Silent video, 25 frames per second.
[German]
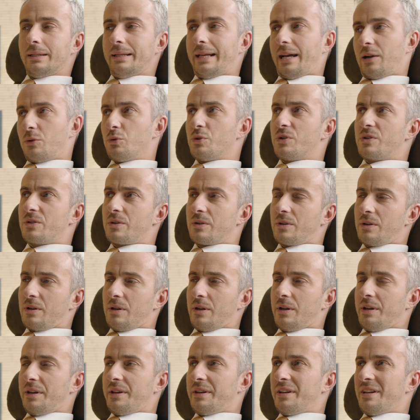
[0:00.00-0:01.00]
Ja gut,
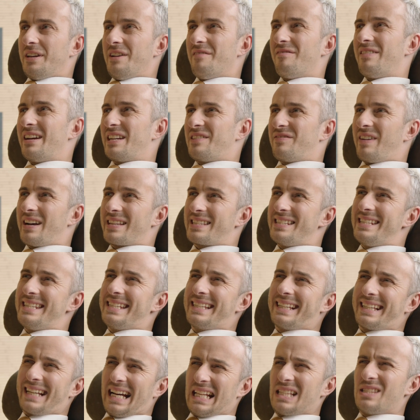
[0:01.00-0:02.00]
vielleicht war es
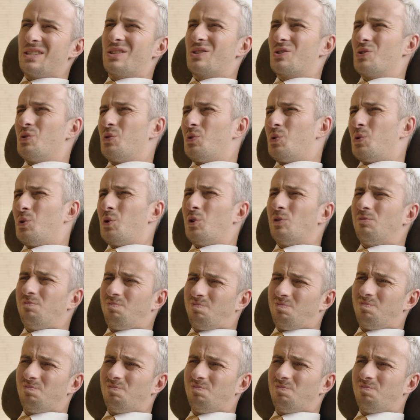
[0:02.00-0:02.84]
nicht ganz so...